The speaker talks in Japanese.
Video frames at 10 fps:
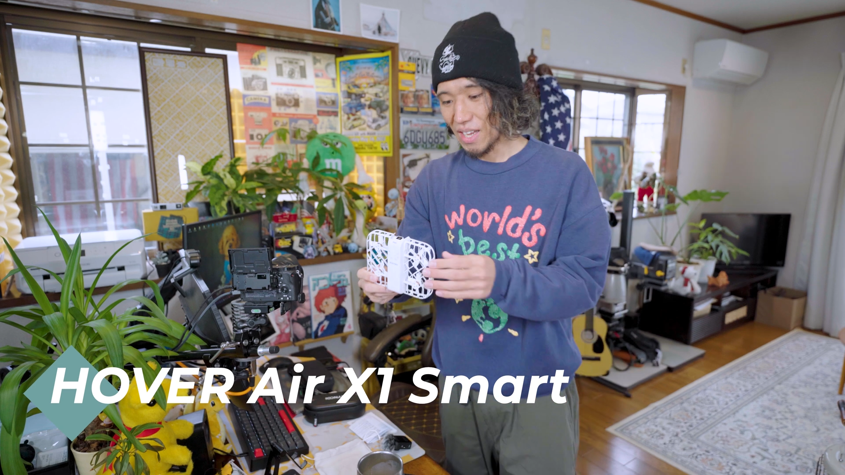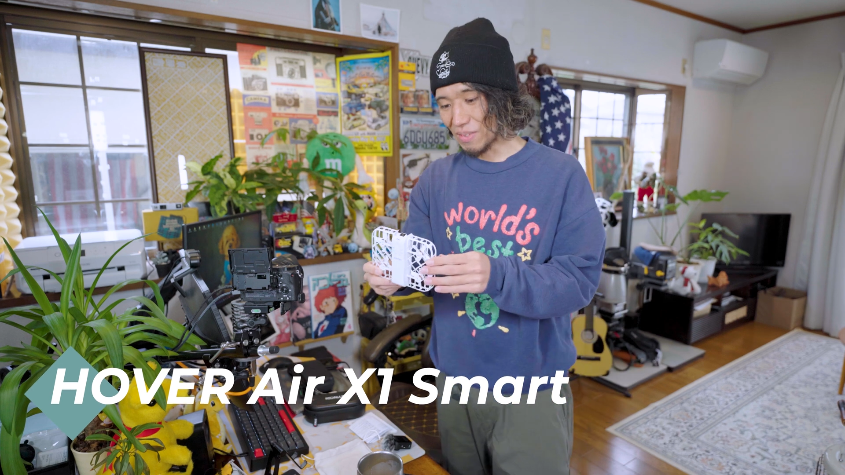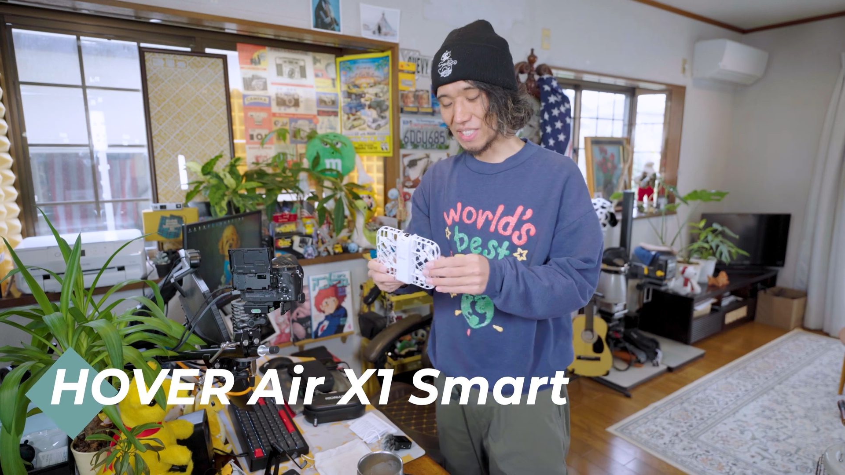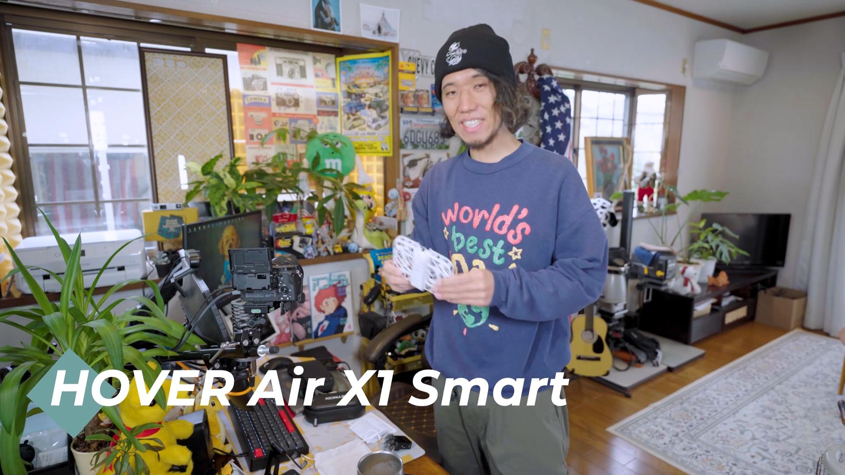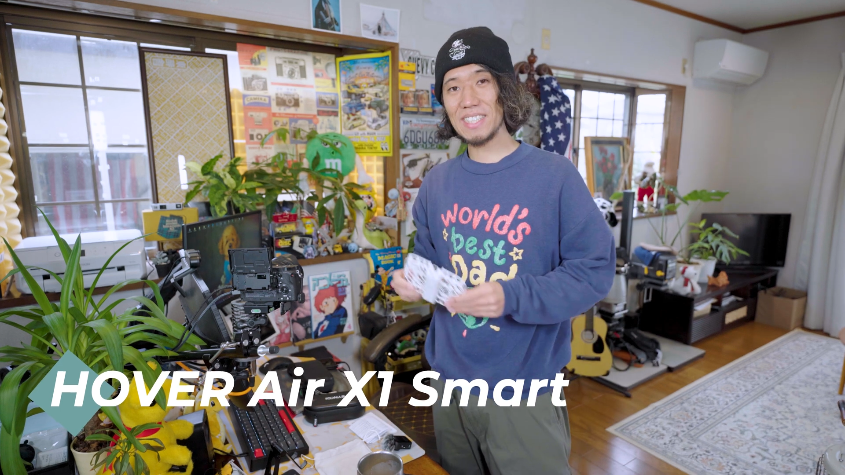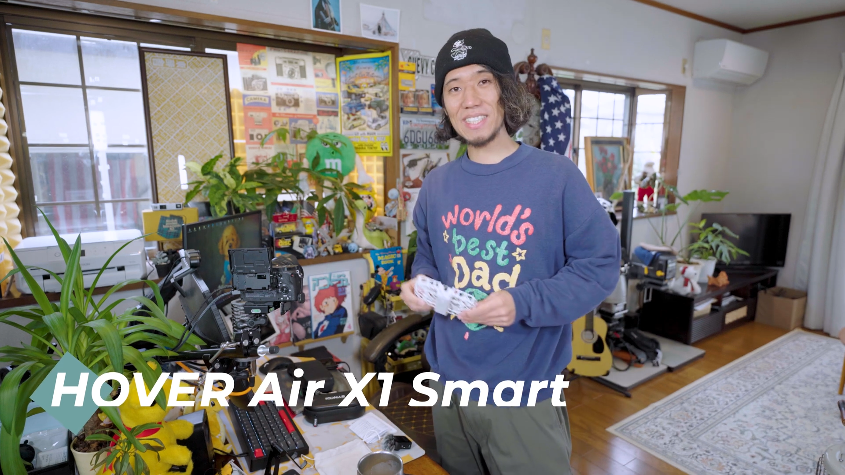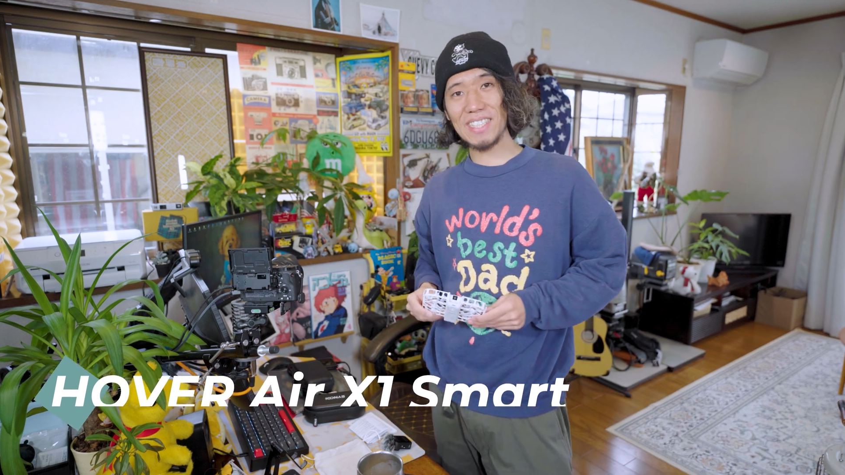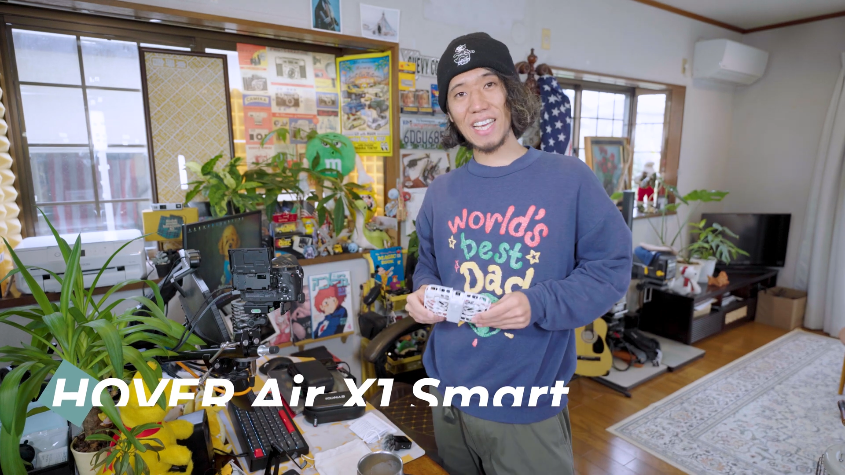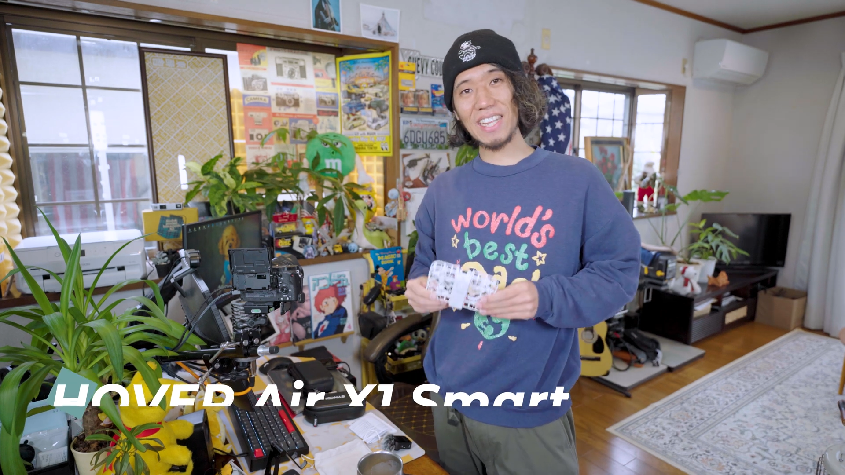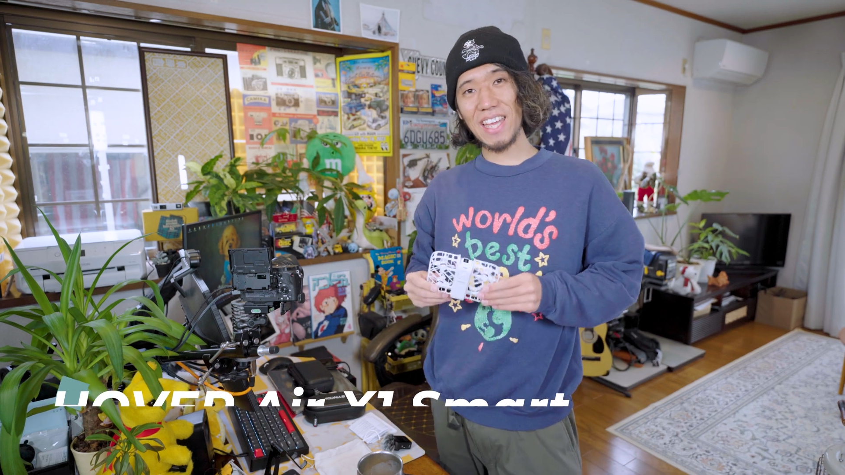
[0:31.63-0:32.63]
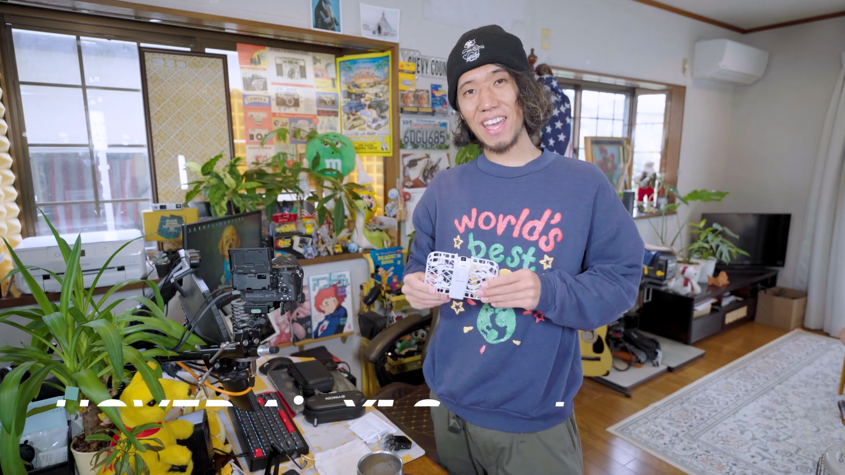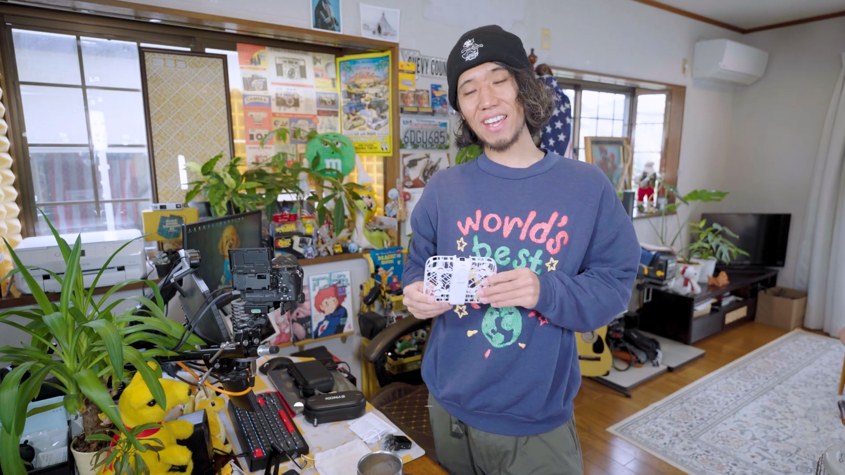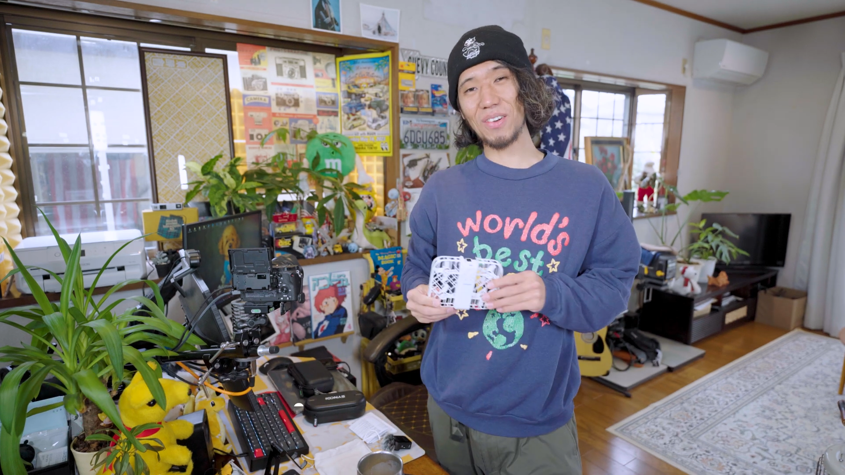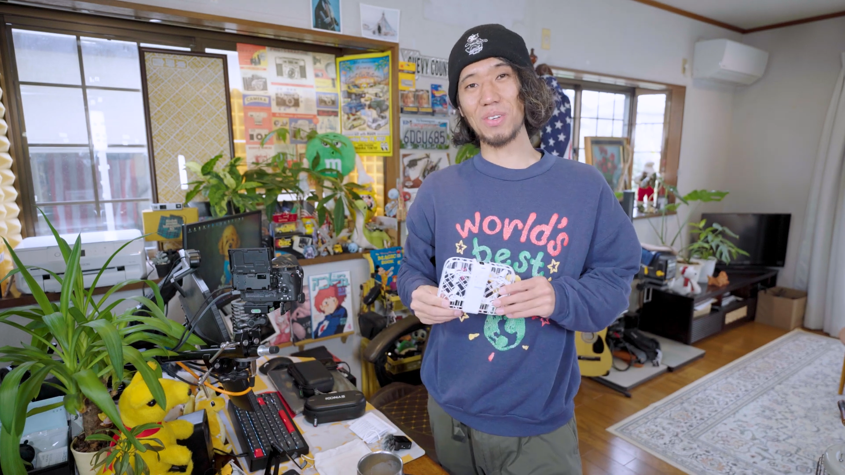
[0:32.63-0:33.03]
まあ、実際ね、